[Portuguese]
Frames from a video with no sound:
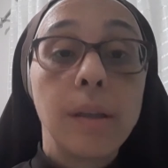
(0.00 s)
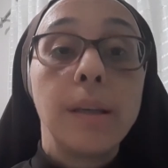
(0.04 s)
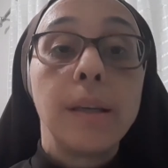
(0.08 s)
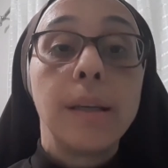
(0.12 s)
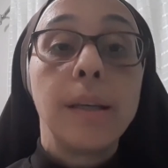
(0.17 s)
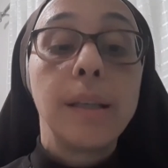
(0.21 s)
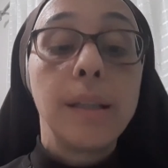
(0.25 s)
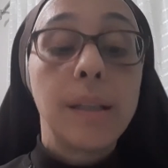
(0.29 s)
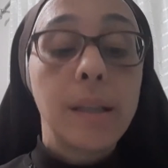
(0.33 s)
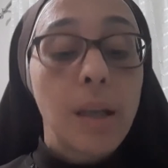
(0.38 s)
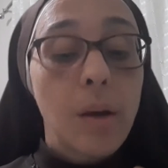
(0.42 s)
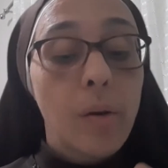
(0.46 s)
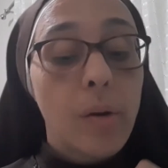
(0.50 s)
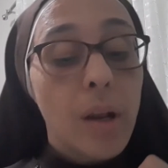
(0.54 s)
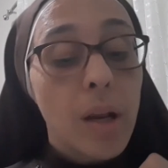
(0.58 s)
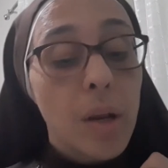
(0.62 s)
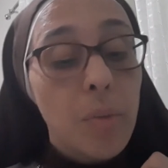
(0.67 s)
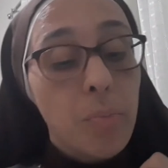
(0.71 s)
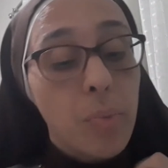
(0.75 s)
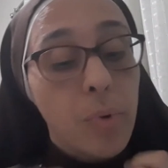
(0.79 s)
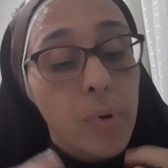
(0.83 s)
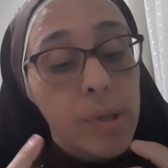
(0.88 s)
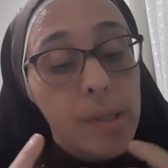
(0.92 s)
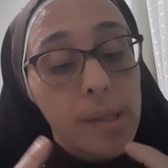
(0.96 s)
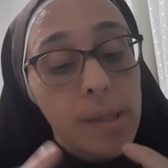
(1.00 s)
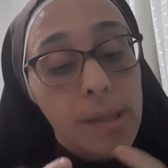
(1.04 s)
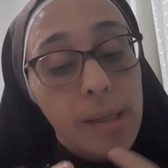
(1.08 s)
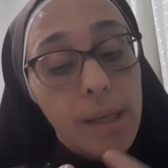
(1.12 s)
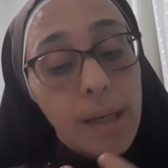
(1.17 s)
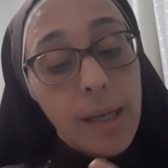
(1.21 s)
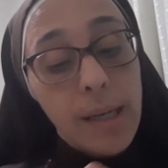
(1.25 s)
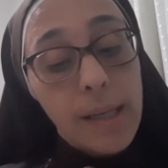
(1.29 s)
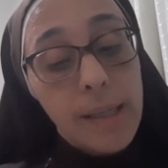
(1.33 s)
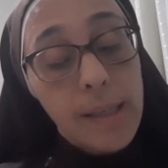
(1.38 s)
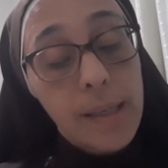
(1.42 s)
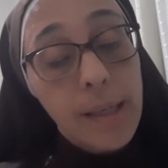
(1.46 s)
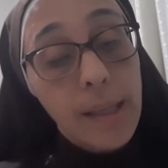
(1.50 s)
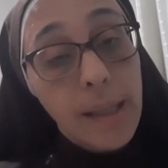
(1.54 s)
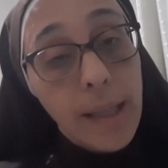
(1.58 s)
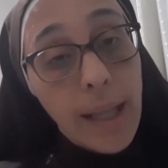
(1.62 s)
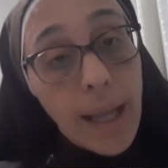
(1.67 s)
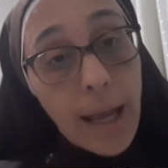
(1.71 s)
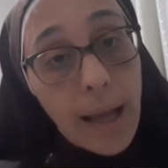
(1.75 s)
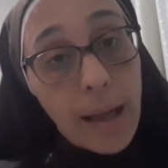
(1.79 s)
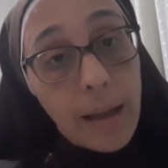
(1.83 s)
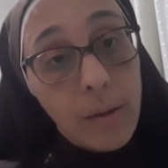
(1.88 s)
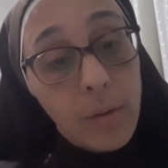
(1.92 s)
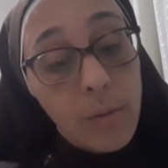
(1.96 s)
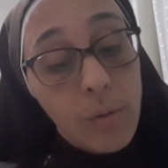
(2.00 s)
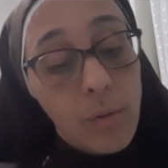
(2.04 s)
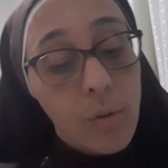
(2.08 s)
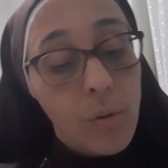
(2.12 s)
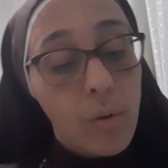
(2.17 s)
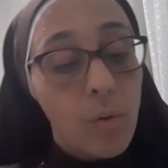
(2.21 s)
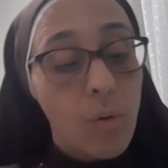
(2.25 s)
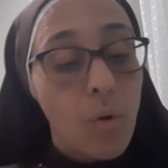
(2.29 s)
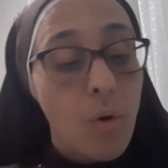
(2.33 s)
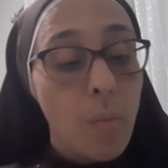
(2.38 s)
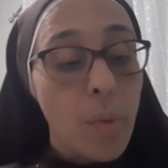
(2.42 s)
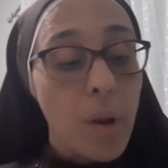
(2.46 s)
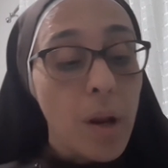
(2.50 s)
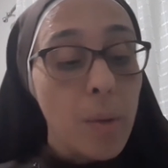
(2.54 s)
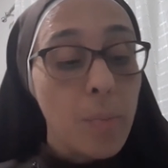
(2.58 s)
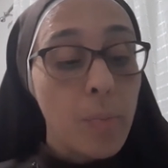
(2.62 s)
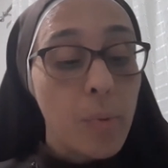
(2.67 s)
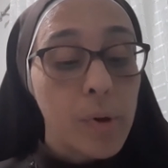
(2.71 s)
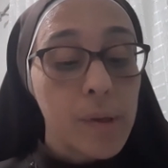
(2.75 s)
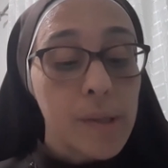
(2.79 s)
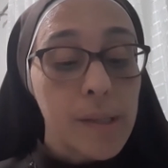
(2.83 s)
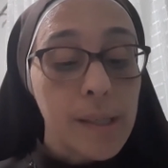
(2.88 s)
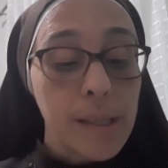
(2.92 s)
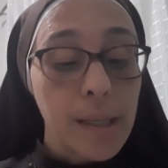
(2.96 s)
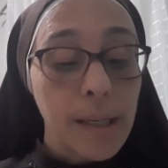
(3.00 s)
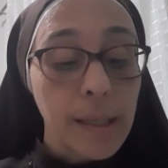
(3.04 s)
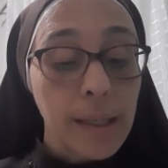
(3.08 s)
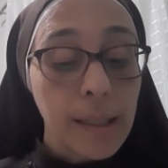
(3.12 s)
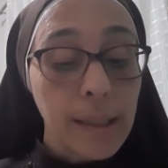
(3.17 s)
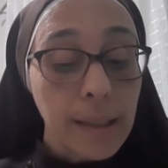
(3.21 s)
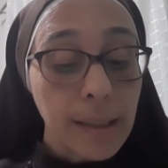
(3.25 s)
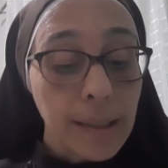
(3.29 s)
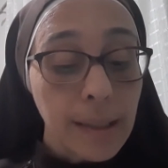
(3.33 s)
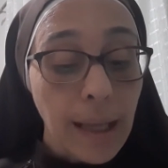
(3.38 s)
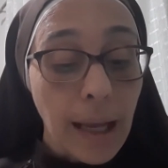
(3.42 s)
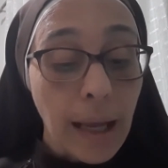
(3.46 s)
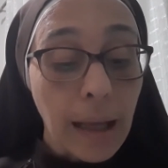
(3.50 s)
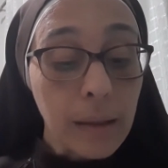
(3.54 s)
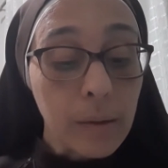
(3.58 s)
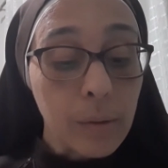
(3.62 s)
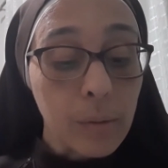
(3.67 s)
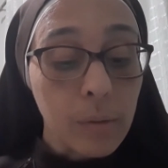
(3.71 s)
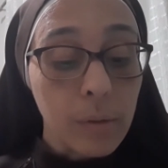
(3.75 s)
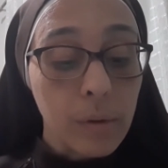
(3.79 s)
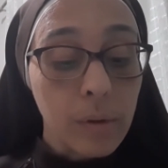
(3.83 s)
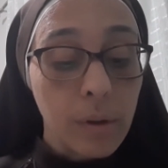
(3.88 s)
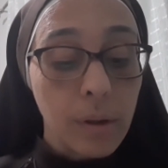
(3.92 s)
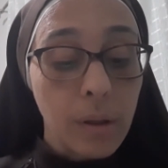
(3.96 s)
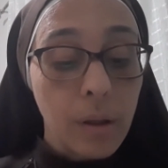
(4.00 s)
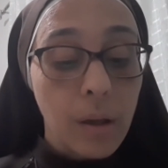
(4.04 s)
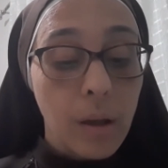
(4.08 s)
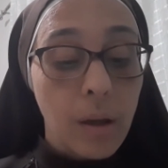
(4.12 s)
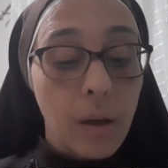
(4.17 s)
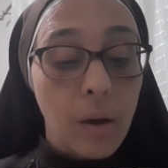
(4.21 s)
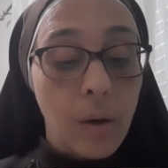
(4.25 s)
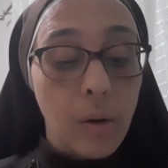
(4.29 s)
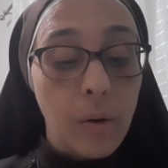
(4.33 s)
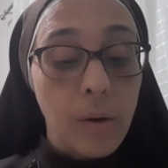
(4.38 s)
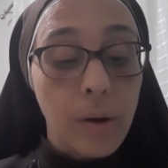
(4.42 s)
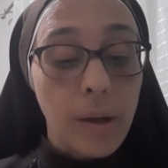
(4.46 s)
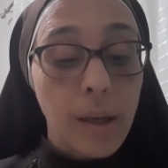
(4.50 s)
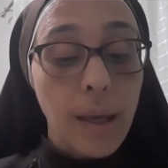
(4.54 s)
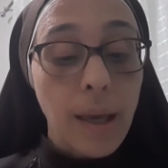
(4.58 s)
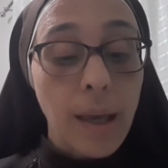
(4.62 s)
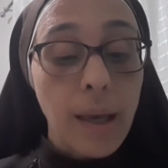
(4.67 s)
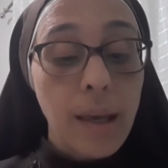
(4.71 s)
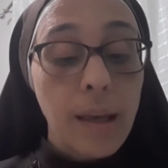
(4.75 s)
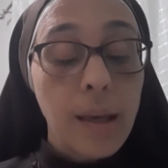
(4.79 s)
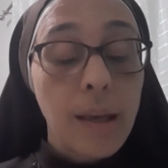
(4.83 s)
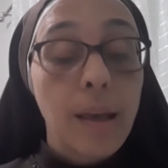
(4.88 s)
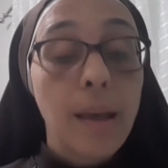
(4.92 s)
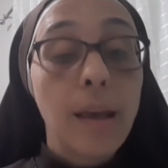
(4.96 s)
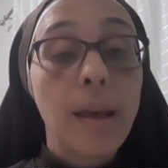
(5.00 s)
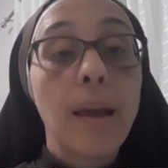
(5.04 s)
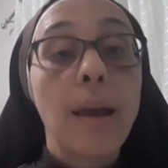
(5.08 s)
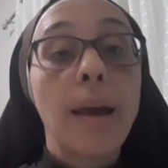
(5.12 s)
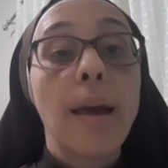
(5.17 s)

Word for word: Então, ele pode ser recitado, como ele pode ser cantado, ok?